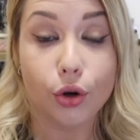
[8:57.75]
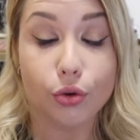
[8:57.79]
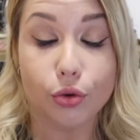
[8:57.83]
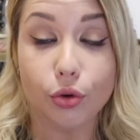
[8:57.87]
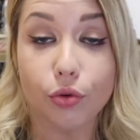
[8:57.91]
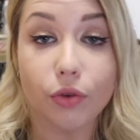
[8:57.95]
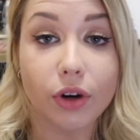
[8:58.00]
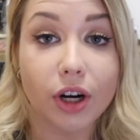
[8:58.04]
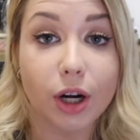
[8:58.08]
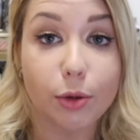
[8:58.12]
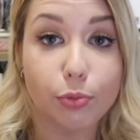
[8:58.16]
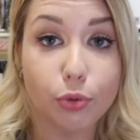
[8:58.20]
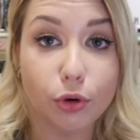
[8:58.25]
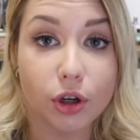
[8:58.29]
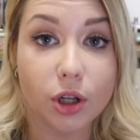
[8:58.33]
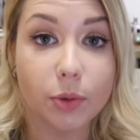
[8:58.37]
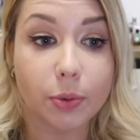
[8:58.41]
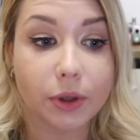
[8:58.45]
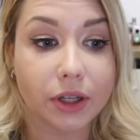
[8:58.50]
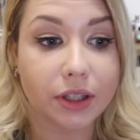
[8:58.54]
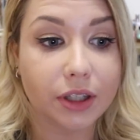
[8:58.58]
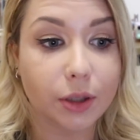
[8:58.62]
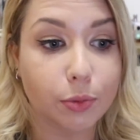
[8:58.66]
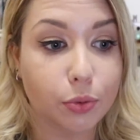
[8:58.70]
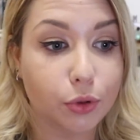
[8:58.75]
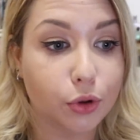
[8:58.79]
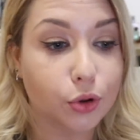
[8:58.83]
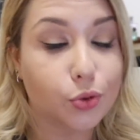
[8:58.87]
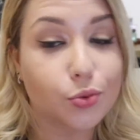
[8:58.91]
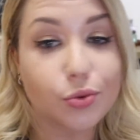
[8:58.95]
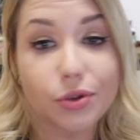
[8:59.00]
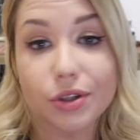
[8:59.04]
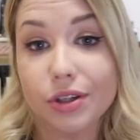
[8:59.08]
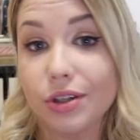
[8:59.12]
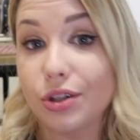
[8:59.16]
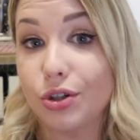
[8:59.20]
Donc voilà pour les prix des
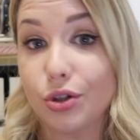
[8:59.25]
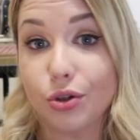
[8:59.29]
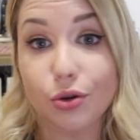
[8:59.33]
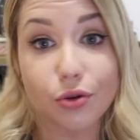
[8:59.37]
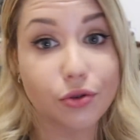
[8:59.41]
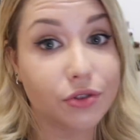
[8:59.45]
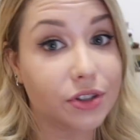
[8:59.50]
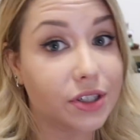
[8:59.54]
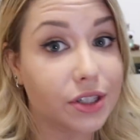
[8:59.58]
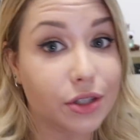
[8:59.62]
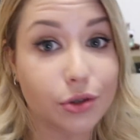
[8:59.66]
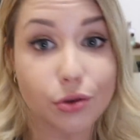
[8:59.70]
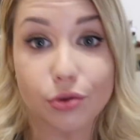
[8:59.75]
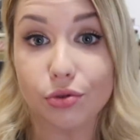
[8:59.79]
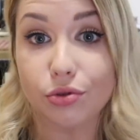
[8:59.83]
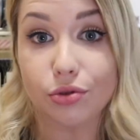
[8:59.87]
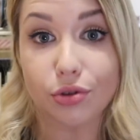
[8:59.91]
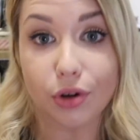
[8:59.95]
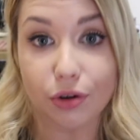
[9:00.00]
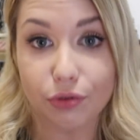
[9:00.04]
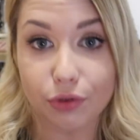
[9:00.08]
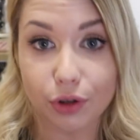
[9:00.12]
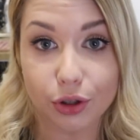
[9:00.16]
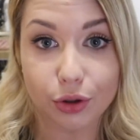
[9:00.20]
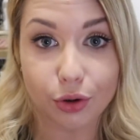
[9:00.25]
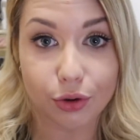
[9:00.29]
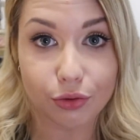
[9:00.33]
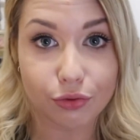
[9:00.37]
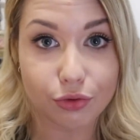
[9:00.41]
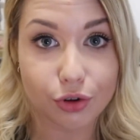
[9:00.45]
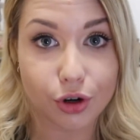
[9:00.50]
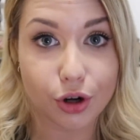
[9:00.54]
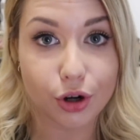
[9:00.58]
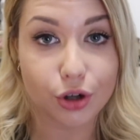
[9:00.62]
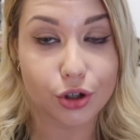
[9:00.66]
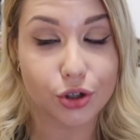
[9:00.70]
produits, je le dis une seule fois dans le
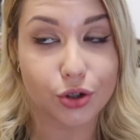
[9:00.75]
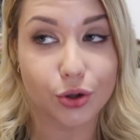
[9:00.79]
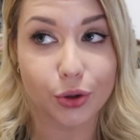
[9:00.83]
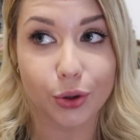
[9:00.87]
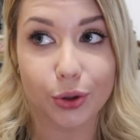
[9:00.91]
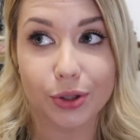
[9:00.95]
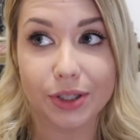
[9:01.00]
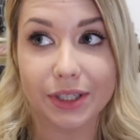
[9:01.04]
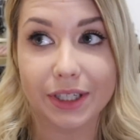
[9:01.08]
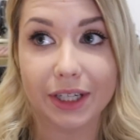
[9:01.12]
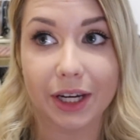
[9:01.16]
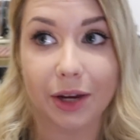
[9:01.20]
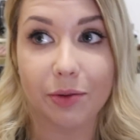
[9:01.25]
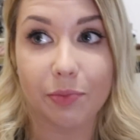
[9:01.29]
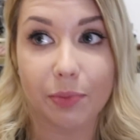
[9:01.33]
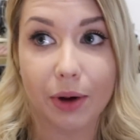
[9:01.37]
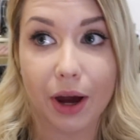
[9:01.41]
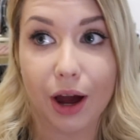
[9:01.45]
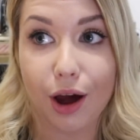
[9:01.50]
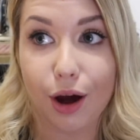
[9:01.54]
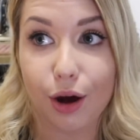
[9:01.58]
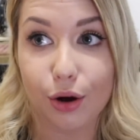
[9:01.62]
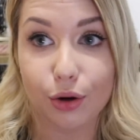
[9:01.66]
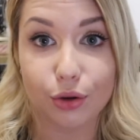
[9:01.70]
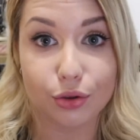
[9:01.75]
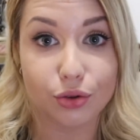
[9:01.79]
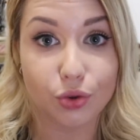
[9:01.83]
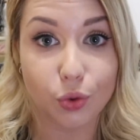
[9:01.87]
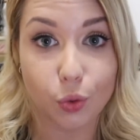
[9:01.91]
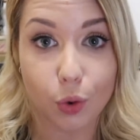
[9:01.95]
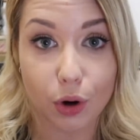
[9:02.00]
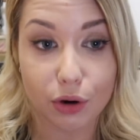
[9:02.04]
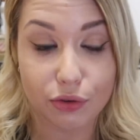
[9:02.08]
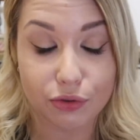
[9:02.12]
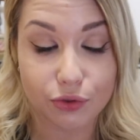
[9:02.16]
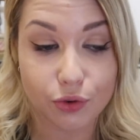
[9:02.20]
vlog, je le redirai pas euh,
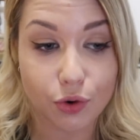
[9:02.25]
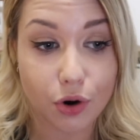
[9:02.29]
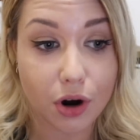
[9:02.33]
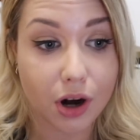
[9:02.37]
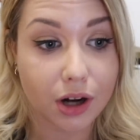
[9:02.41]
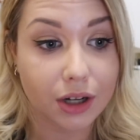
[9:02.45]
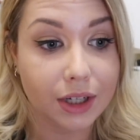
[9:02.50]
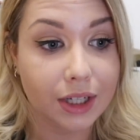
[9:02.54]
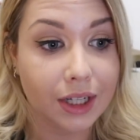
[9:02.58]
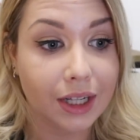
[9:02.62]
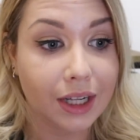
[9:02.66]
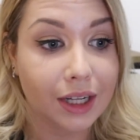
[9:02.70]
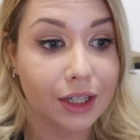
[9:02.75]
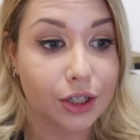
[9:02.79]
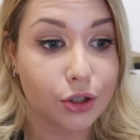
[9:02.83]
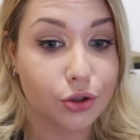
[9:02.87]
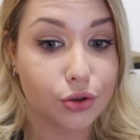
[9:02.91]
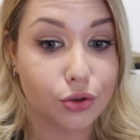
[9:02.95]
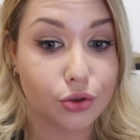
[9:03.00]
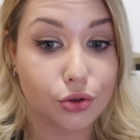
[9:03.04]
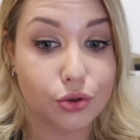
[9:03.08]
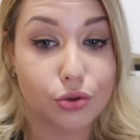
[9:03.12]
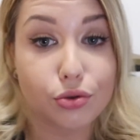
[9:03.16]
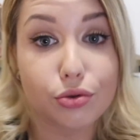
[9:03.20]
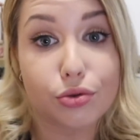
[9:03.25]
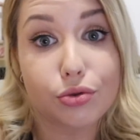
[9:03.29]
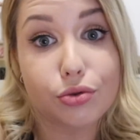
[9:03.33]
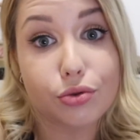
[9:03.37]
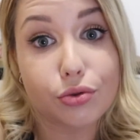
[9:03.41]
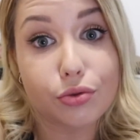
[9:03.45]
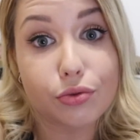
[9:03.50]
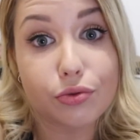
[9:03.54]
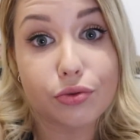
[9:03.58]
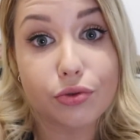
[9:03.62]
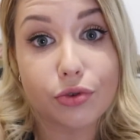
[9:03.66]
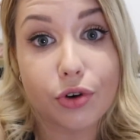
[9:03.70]
trois fois, euh, juste
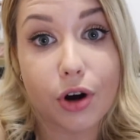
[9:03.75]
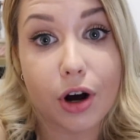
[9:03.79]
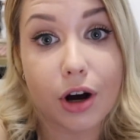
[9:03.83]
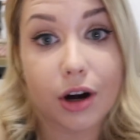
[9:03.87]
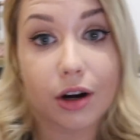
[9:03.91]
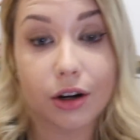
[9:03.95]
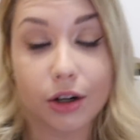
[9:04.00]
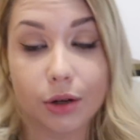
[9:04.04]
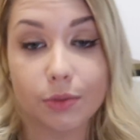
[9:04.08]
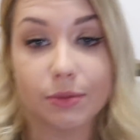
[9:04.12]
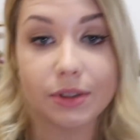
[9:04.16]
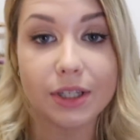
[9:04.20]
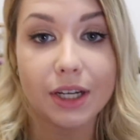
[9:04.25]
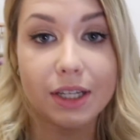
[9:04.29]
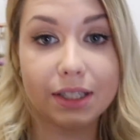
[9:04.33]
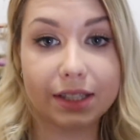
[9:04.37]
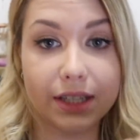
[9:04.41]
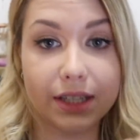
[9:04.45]
une fois, comme ça